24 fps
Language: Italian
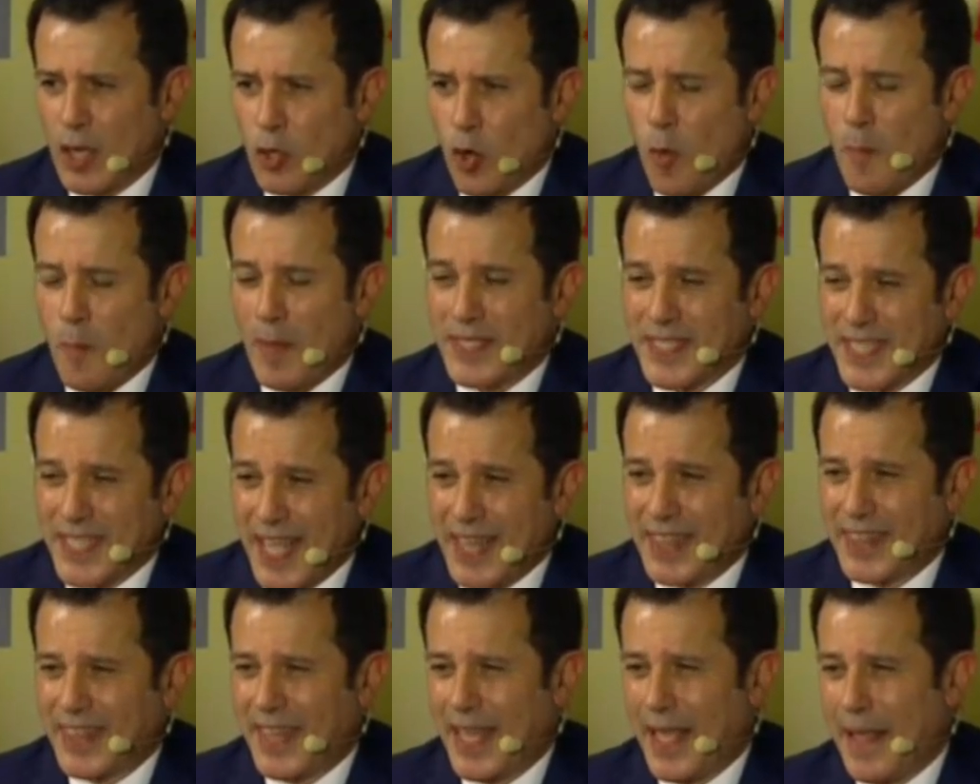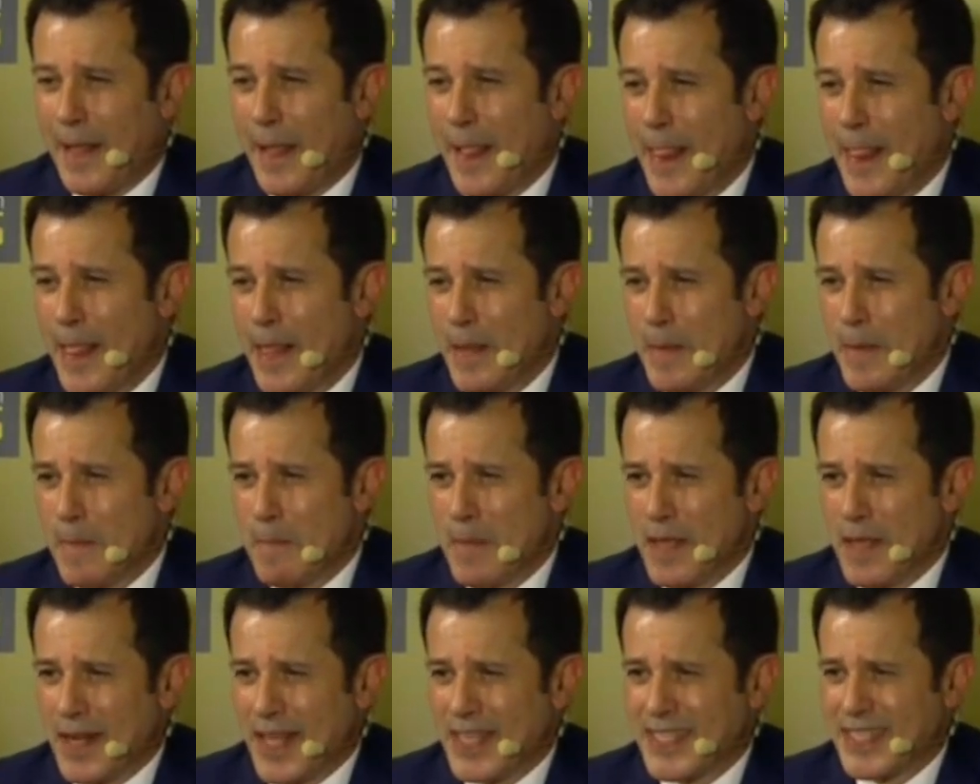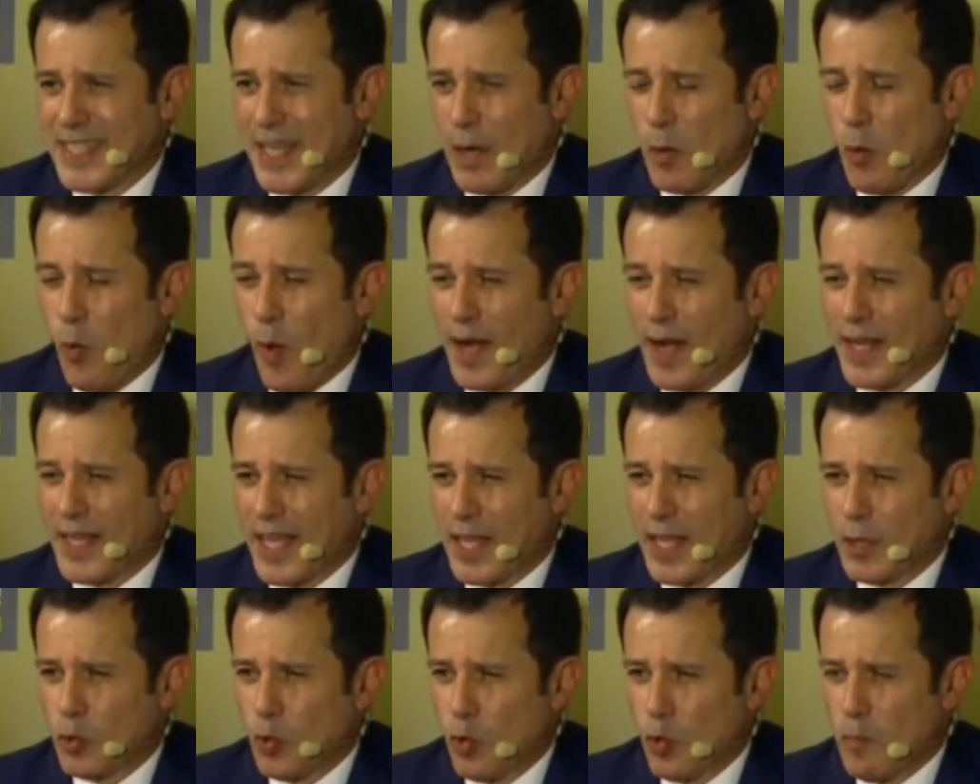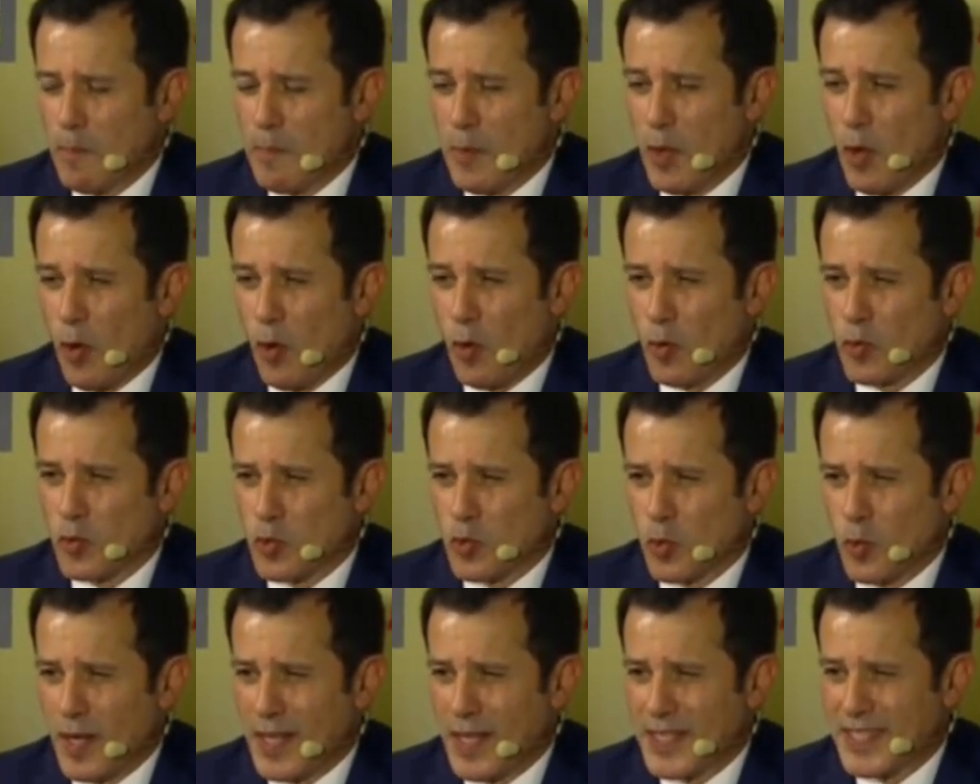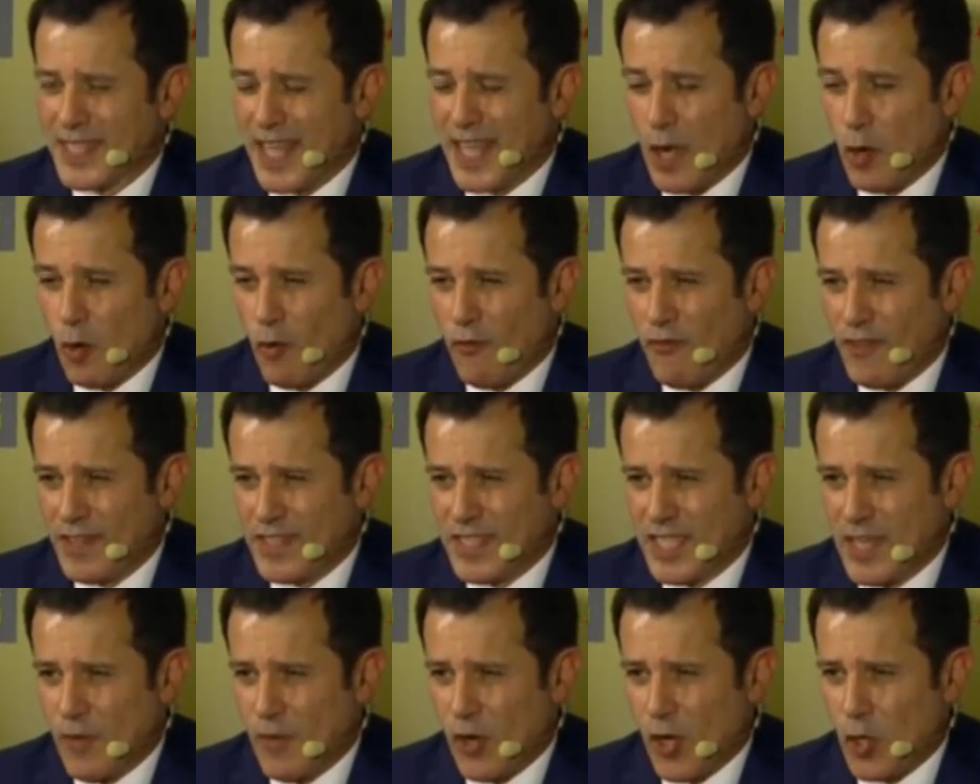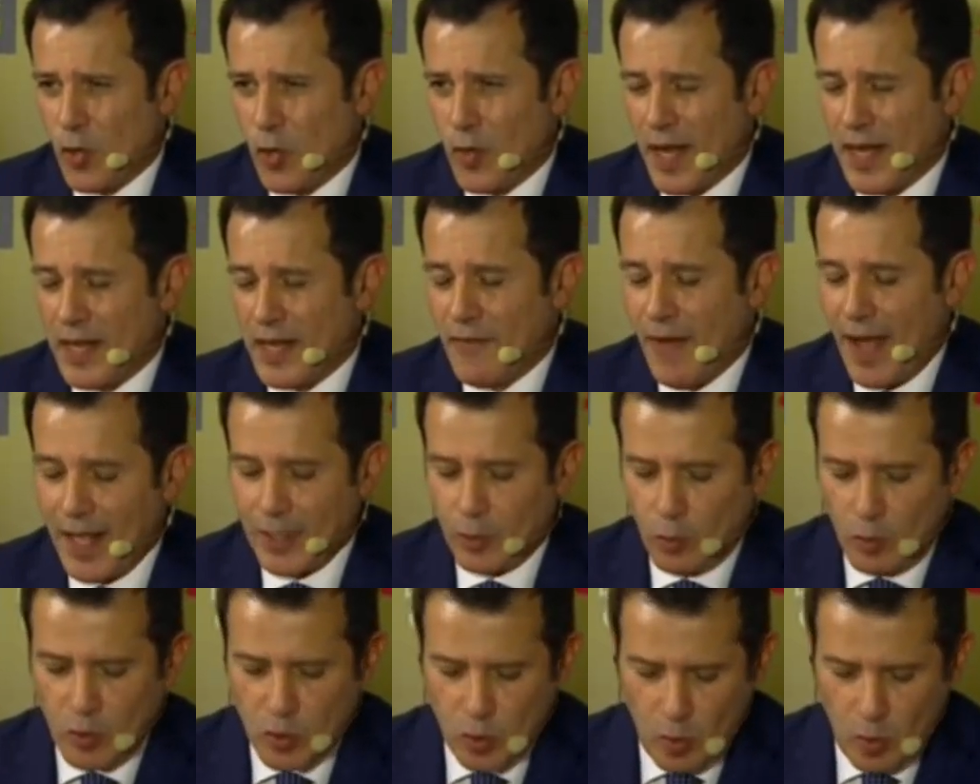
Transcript: Roma 7, mi resta qualche dubbio sull'esterno offensivo che non è arrivato e